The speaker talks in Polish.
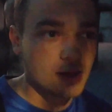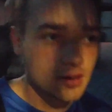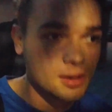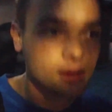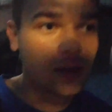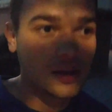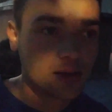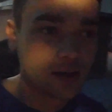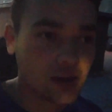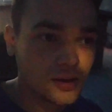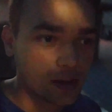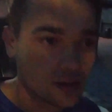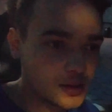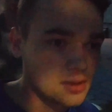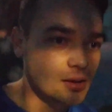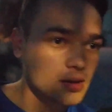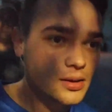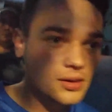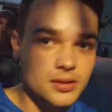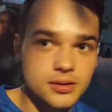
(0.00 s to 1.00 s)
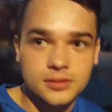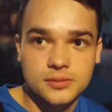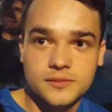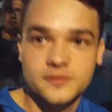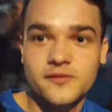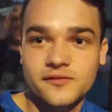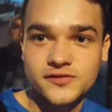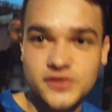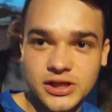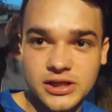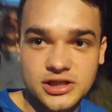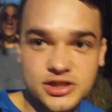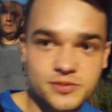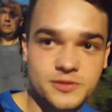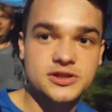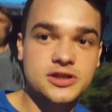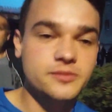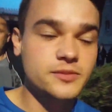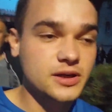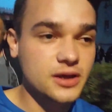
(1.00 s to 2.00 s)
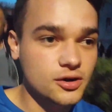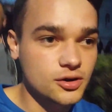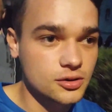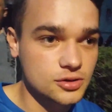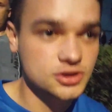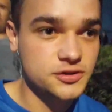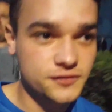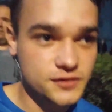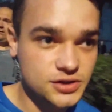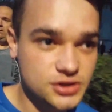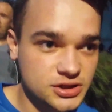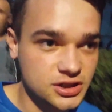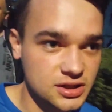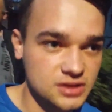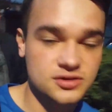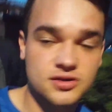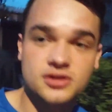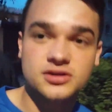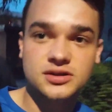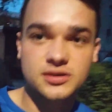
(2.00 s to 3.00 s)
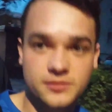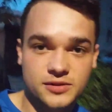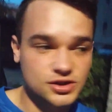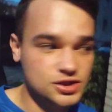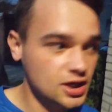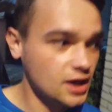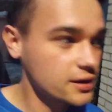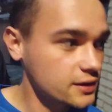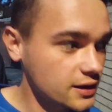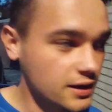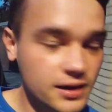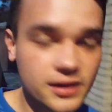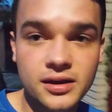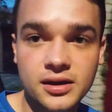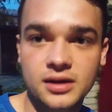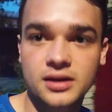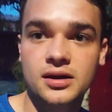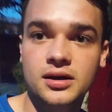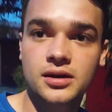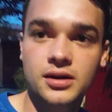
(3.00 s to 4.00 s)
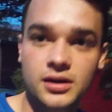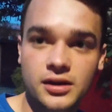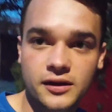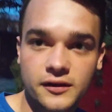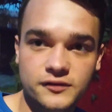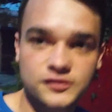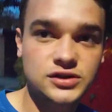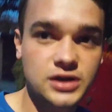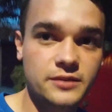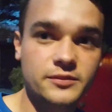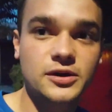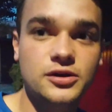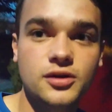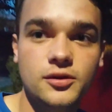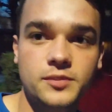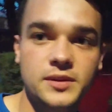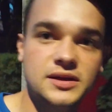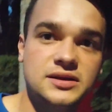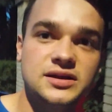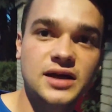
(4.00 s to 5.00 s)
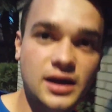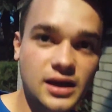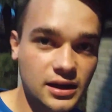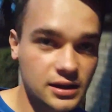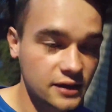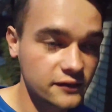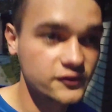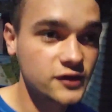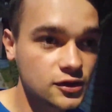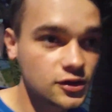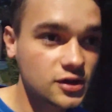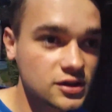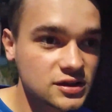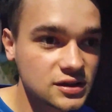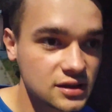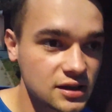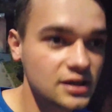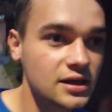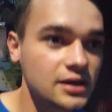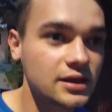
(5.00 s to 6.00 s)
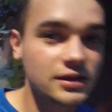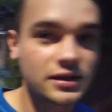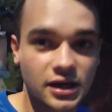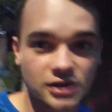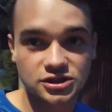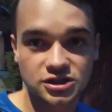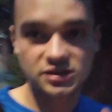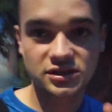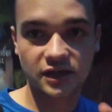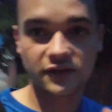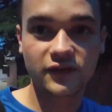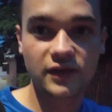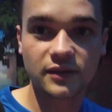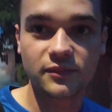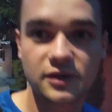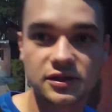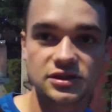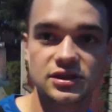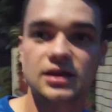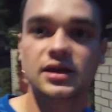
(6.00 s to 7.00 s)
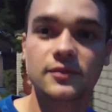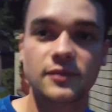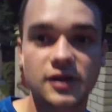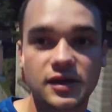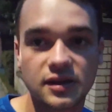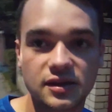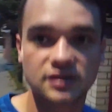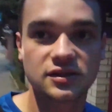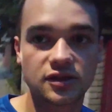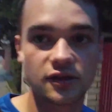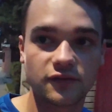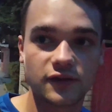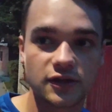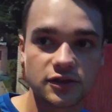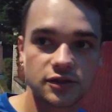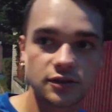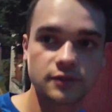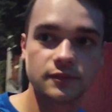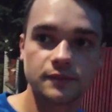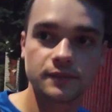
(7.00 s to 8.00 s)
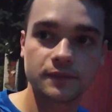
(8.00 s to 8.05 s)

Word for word: E, wzięliśmy sobie oczywiście sosy mieszane. je do plecaka na wynos, także za chwilę będziemy testować.